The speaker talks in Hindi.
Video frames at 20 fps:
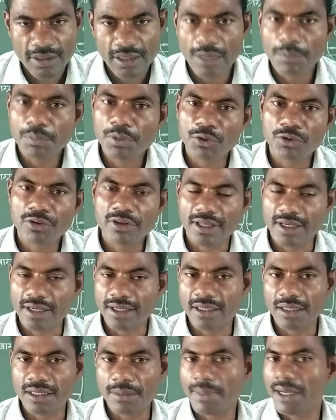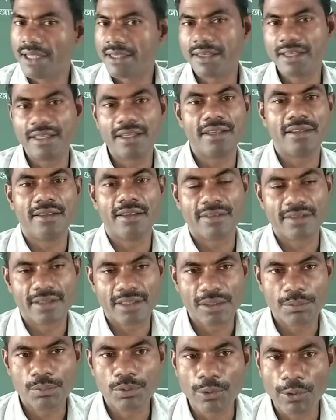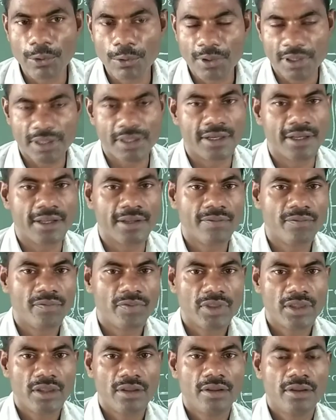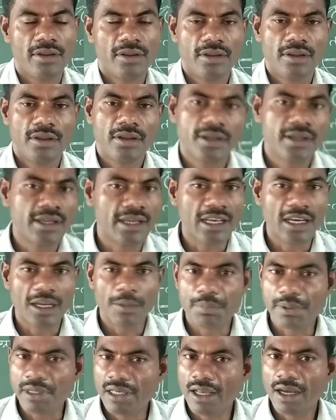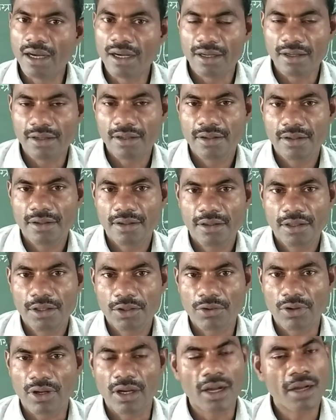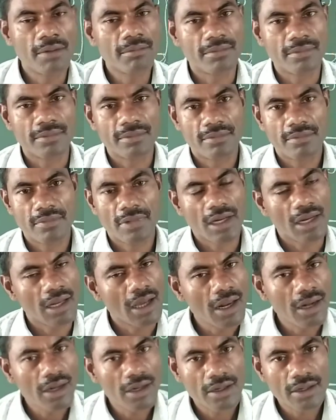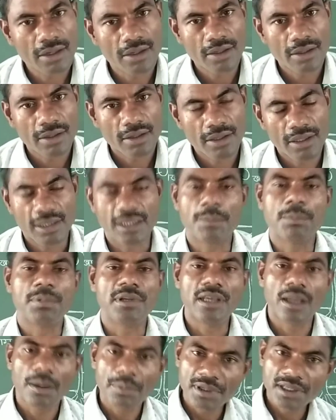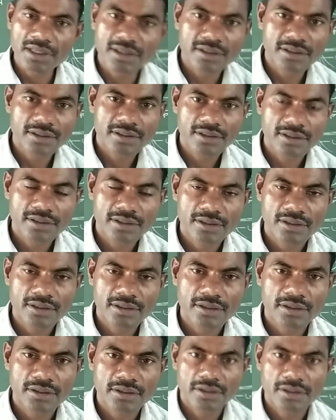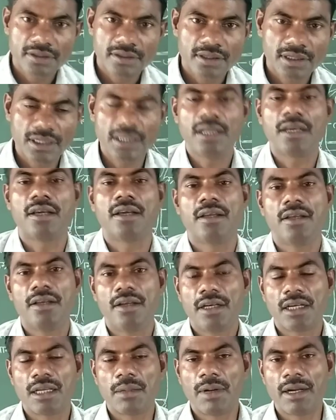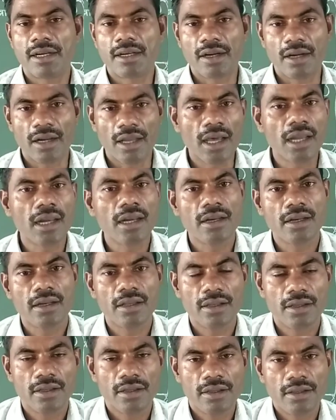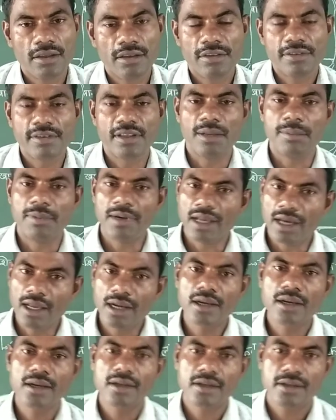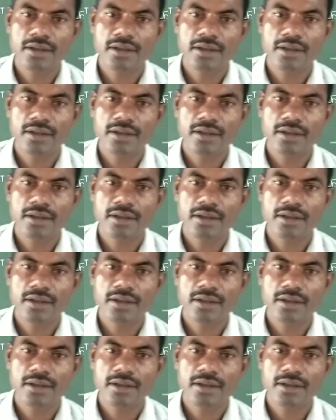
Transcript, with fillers: तब फिर उसके रंग की बात नहीं की जा सकती फूलों की तरह केला पीला तो आम लाल या पीला भी है ना टमाटर लाल सेब लाल